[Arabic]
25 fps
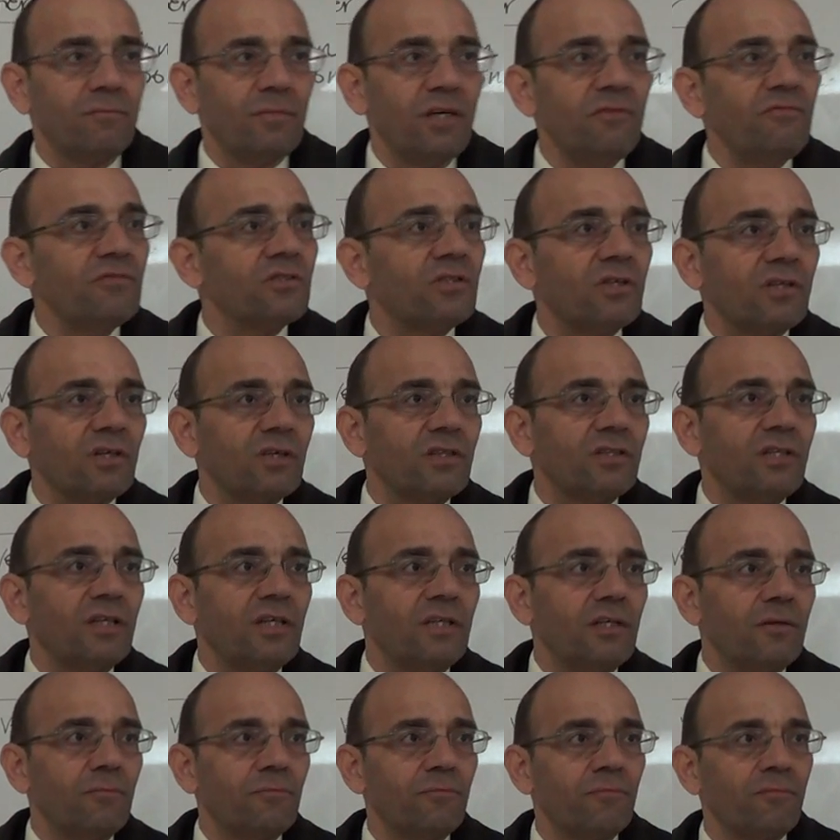ما في طريقه
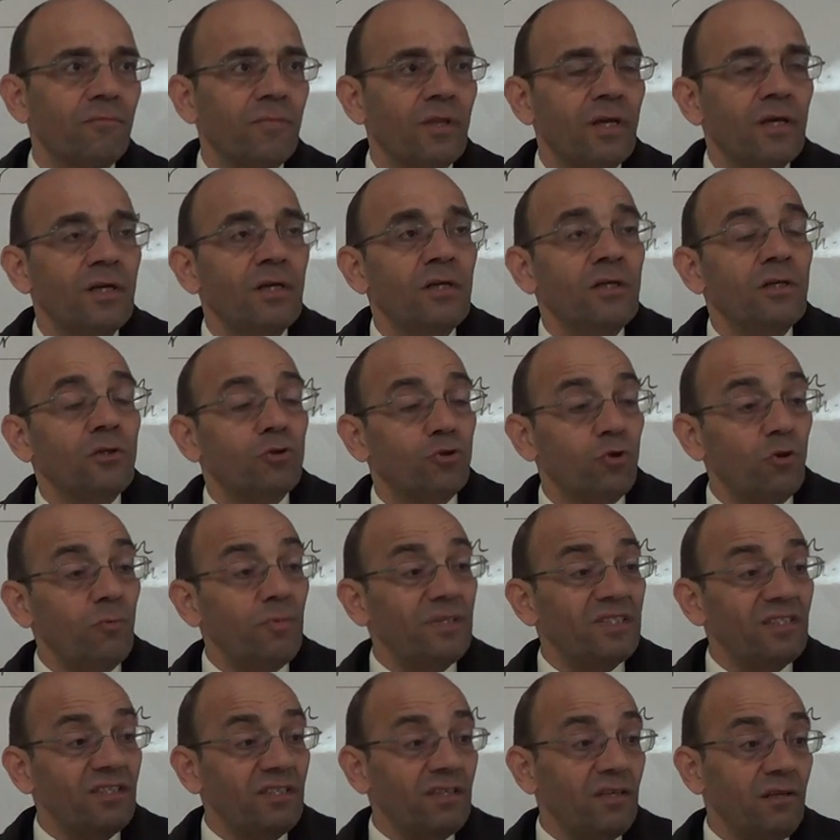ثانيه شو
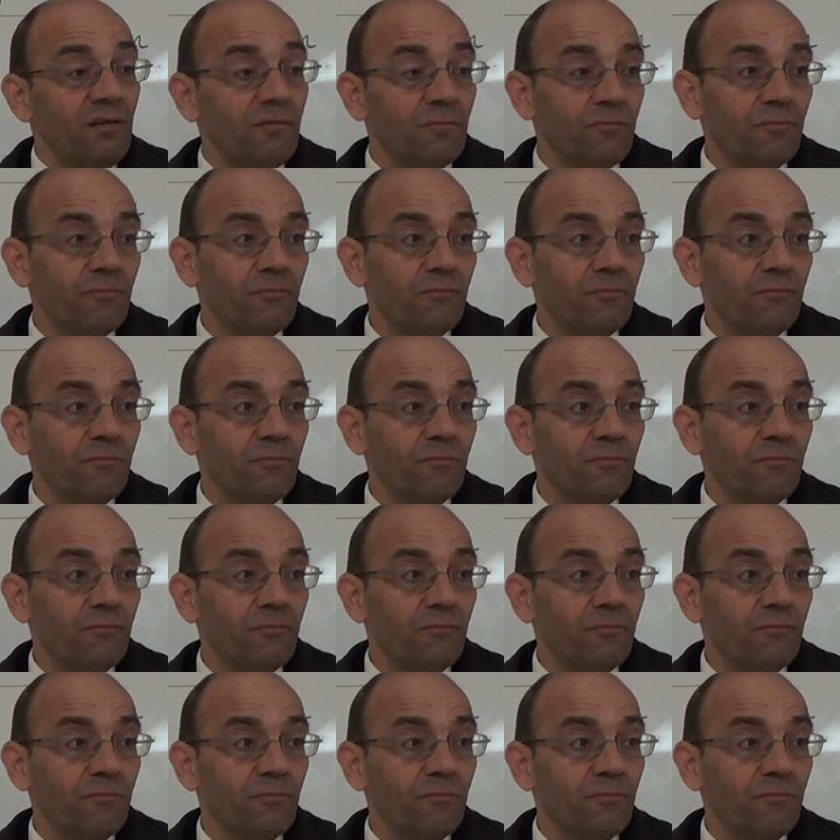البديل